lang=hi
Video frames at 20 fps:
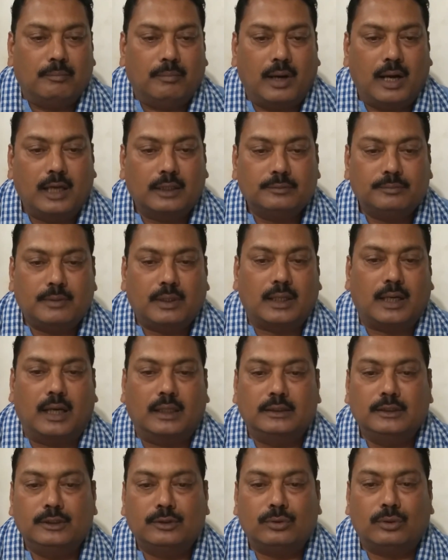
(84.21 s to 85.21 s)
महात्मा
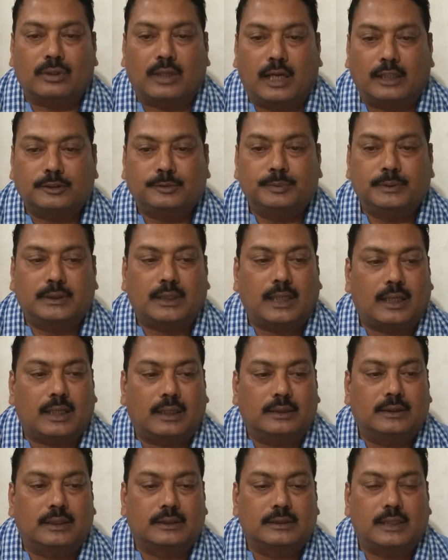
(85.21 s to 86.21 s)
गांधी को राष्ट्रपिता
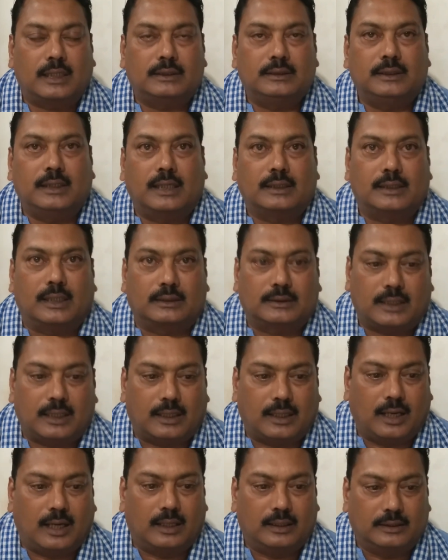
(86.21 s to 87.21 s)
का दर्जा दिया
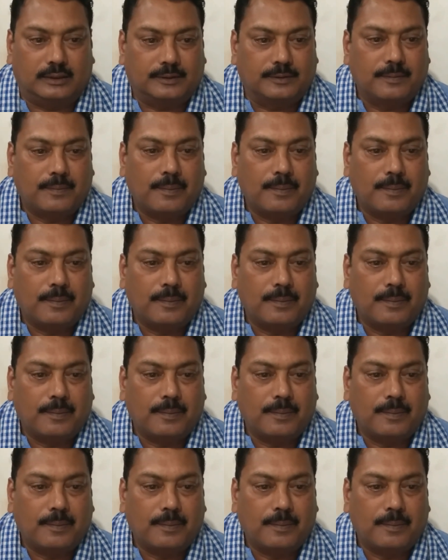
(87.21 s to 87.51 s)
जाता रहा है